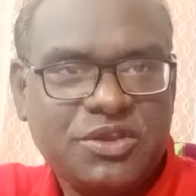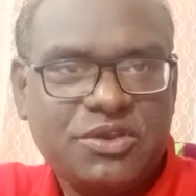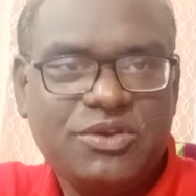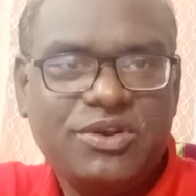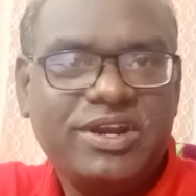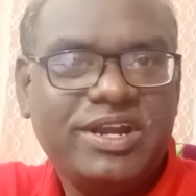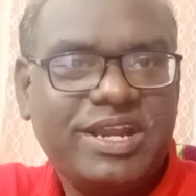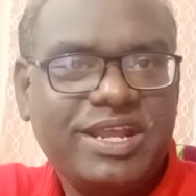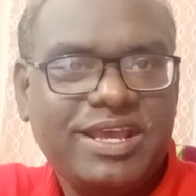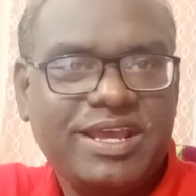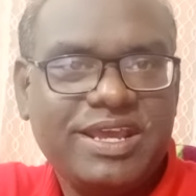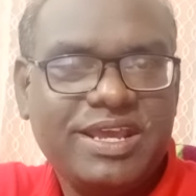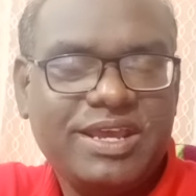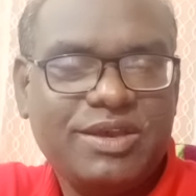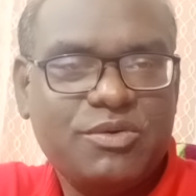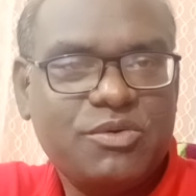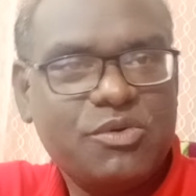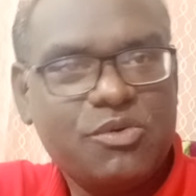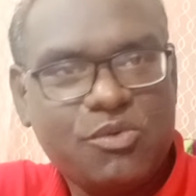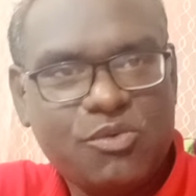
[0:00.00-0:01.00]
సెక్యూరిటీ
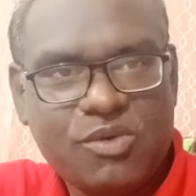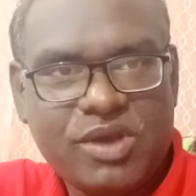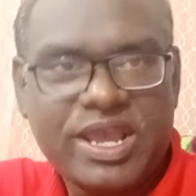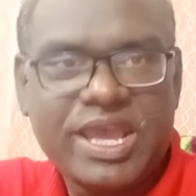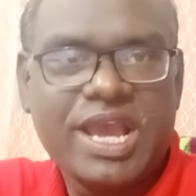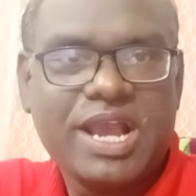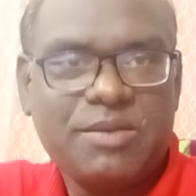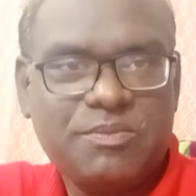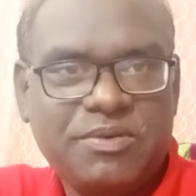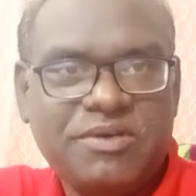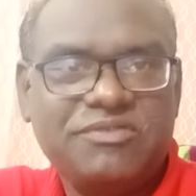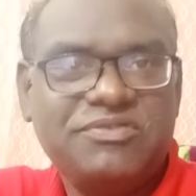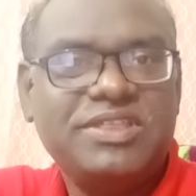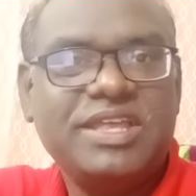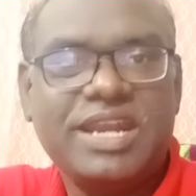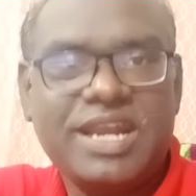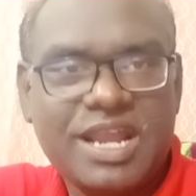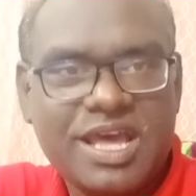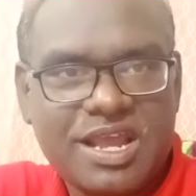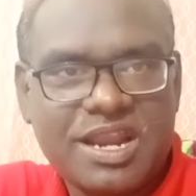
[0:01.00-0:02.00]
ఒక ఎక్పఫ్
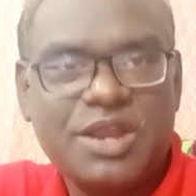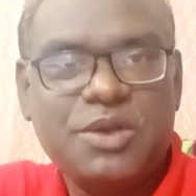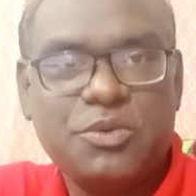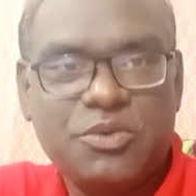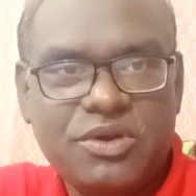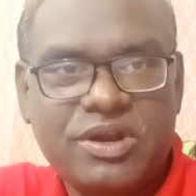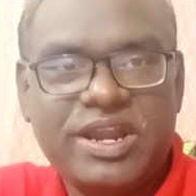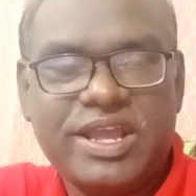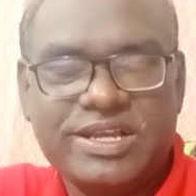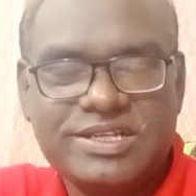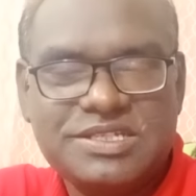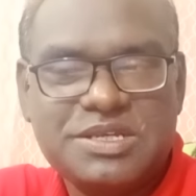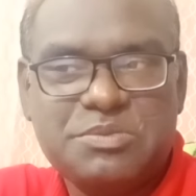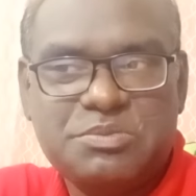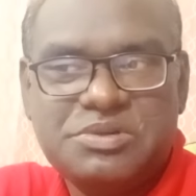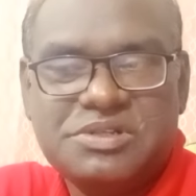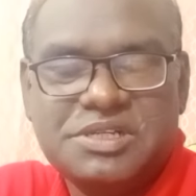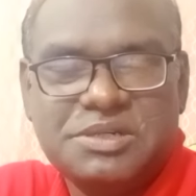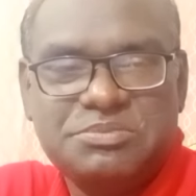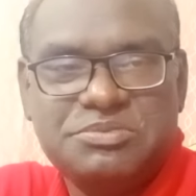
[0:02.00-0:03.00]
తిన్నారనుకోండి
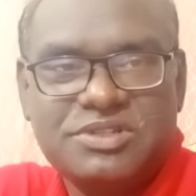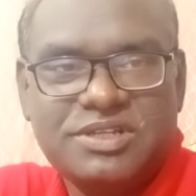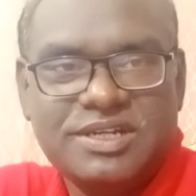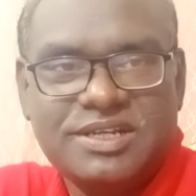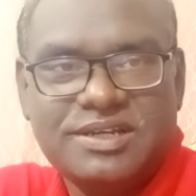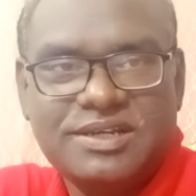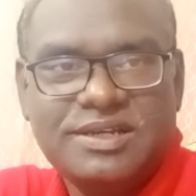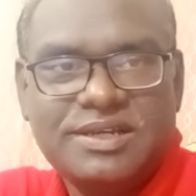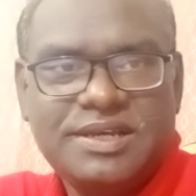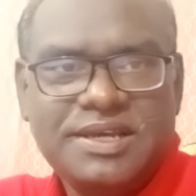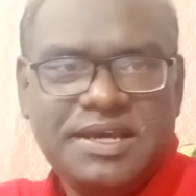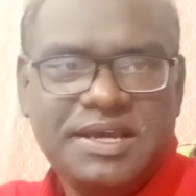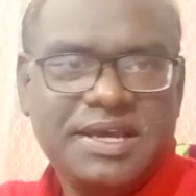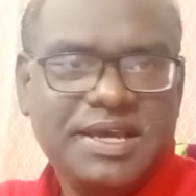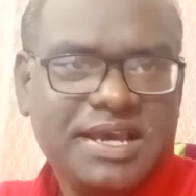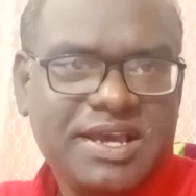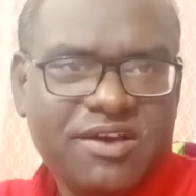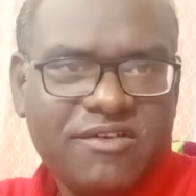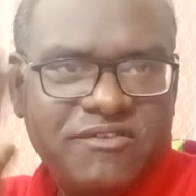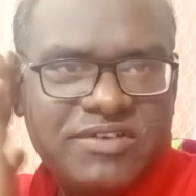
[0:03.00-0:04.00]
ఎగ్జాంపుల్ చెప్తున్నా
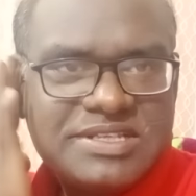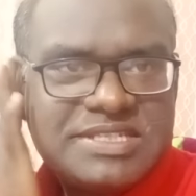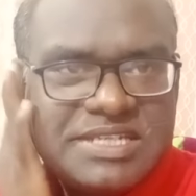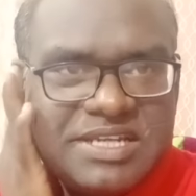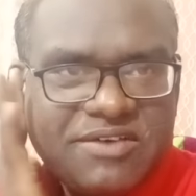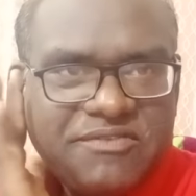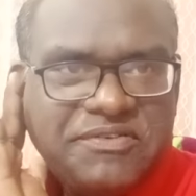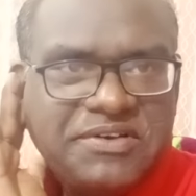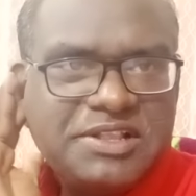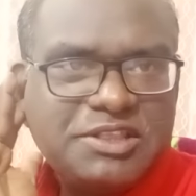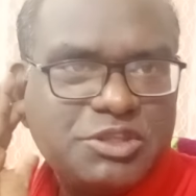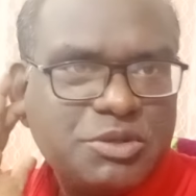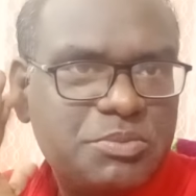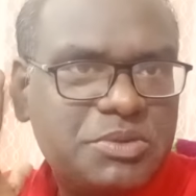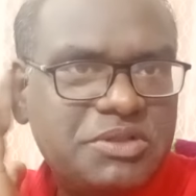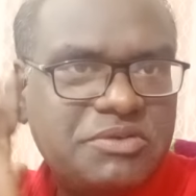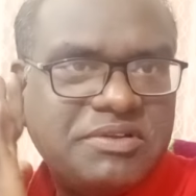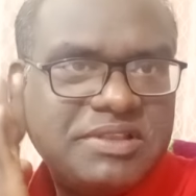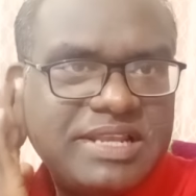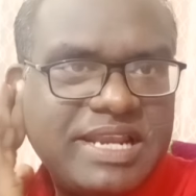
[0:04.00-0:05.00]
ఫస్ట్ ఆఫ్ ఆల్
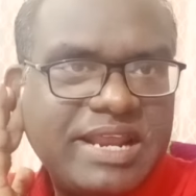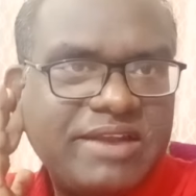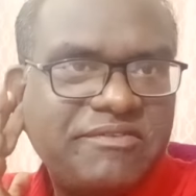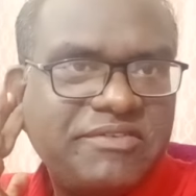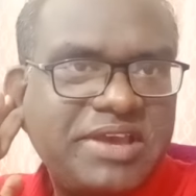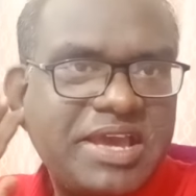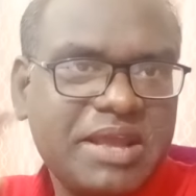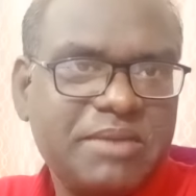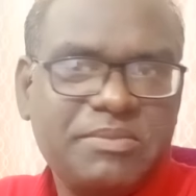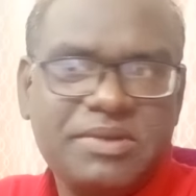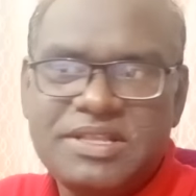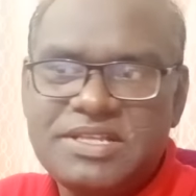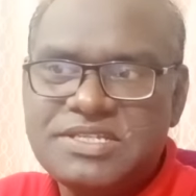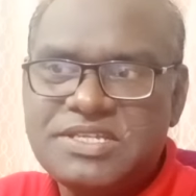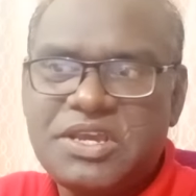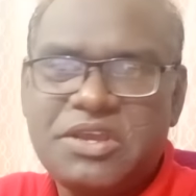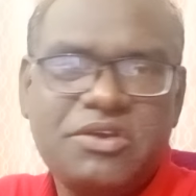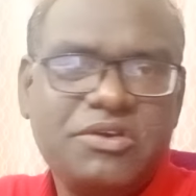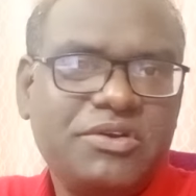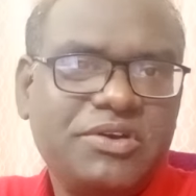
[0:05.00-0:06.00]
తొమ్మిది వందల ఎనభై ఆరు మంది
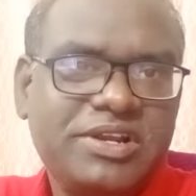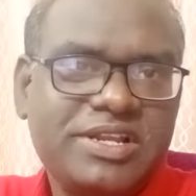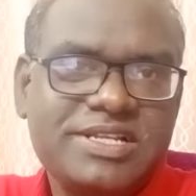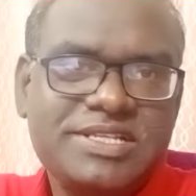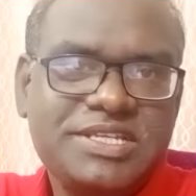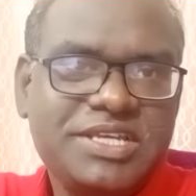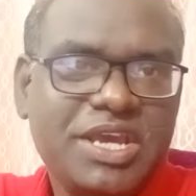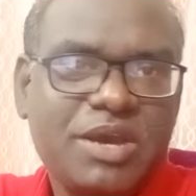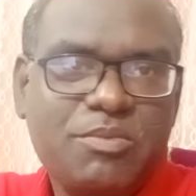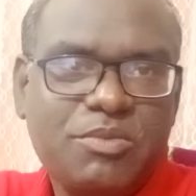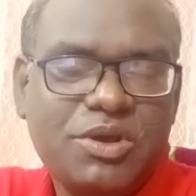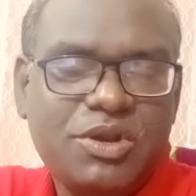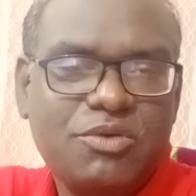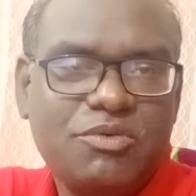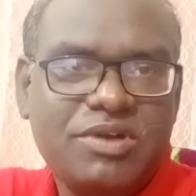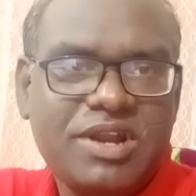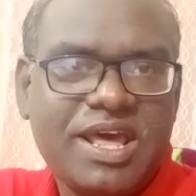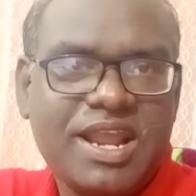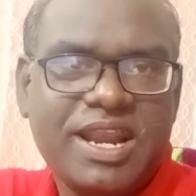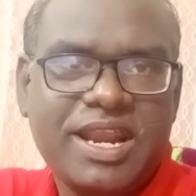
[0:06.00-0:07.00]
సెక్యూరిటీలు సీఎంఓలో
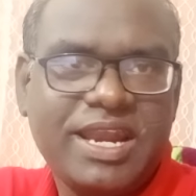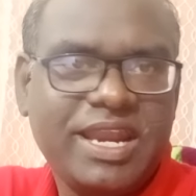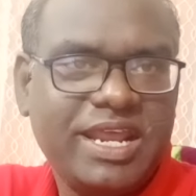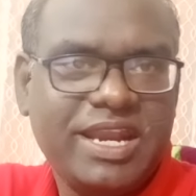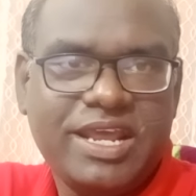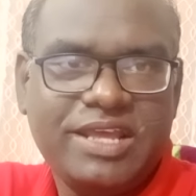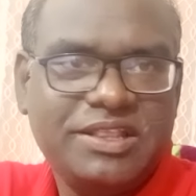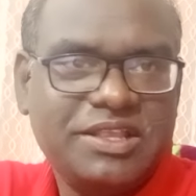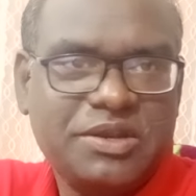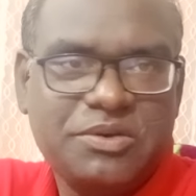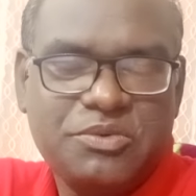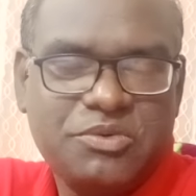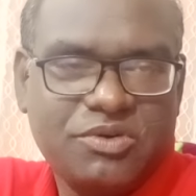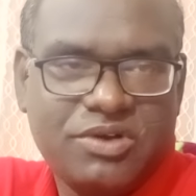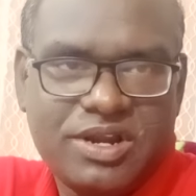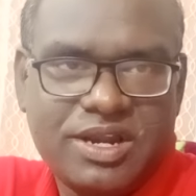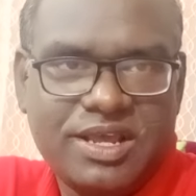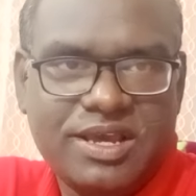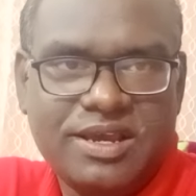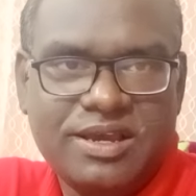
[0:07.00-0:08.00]
ఉన్నారని నేనైతే
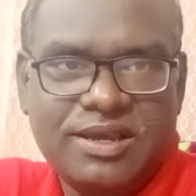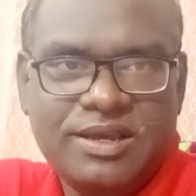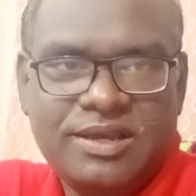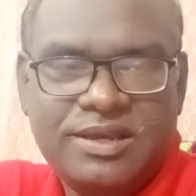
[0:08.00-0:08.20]
అనుకోవట్లే